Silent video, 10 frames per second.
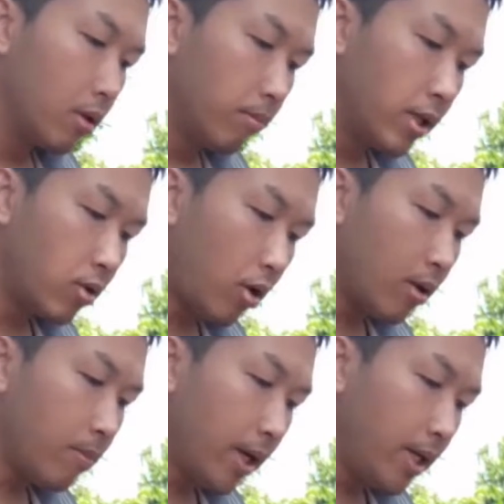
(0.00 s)
Mình
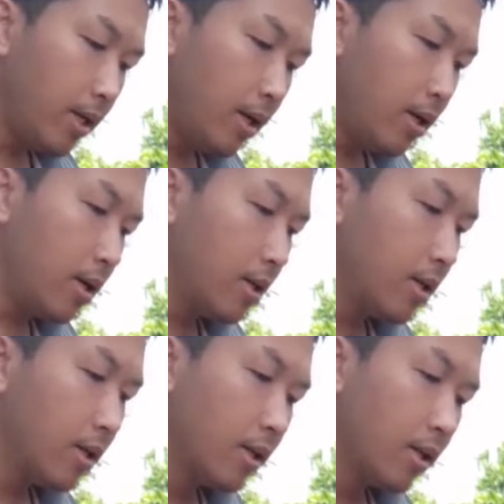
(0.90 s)
coi mấy
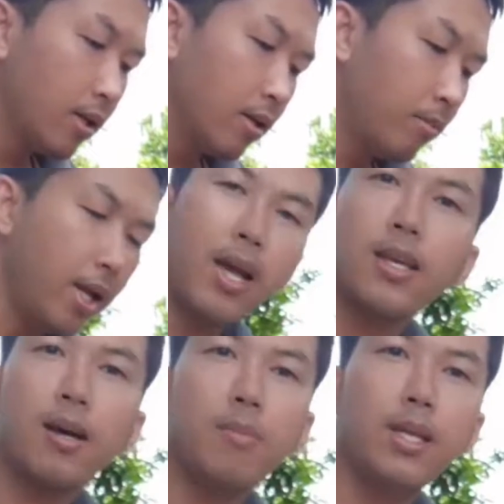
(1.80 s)

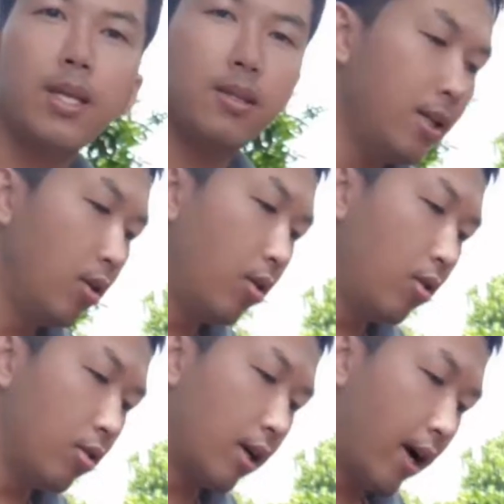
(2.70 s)
anh em bên
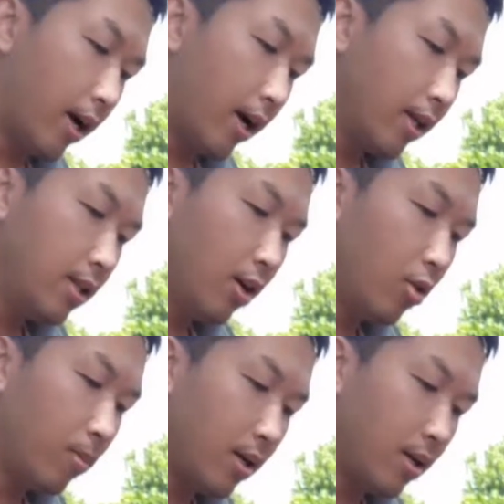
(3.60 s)
Indo thả cái
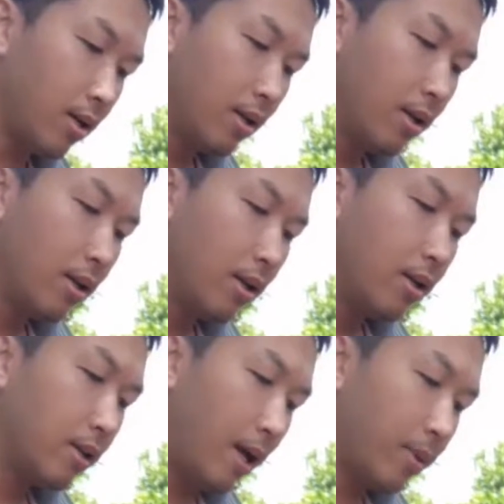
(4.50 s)
diều mà
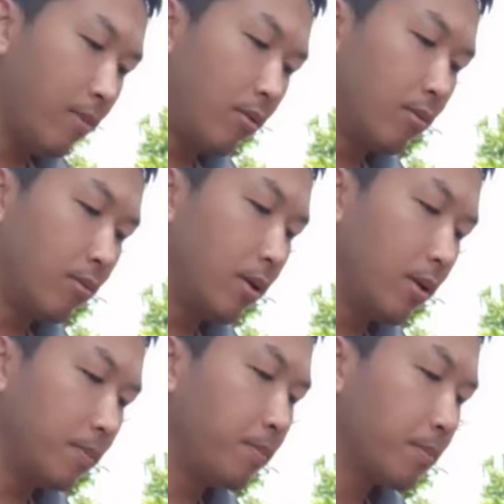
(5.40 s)
làm cái mòng
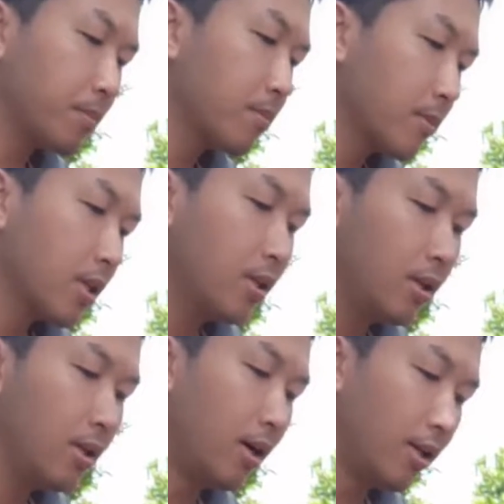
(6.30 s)

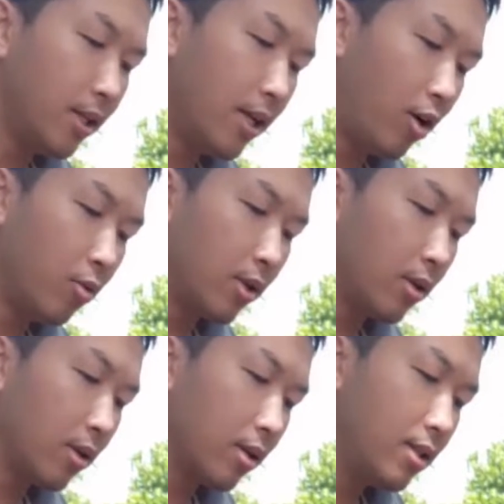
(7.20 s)
ở trên đầu mình,
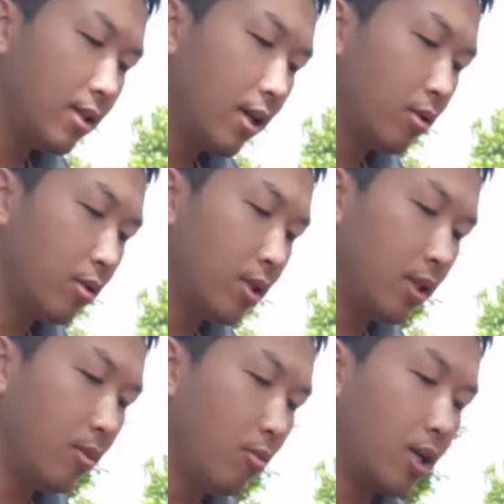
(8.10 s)
cái diều nhìn nó buồn